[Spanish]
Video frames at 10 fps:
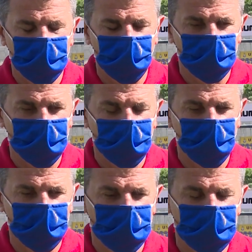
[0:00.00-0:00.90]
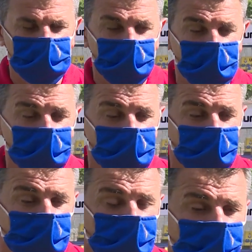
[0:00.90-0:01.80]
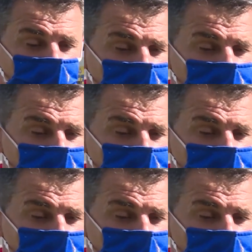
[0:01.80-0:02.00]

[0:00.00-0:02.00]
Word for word: problemas con el isquio y,